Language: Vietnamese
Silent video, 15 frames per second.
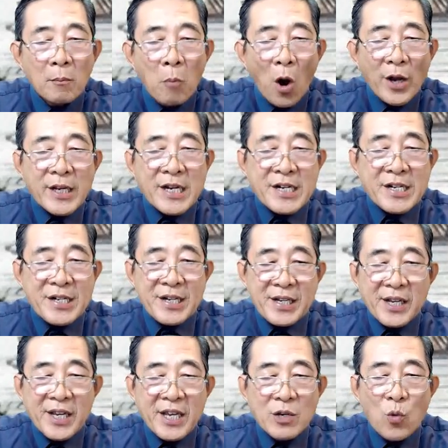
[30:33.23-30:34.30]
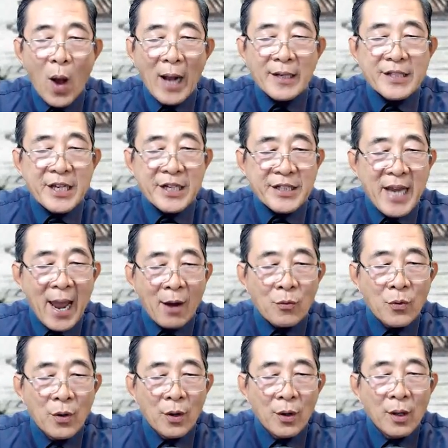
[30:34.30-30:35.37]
Mọi người nghi hoặc nhìn nhau.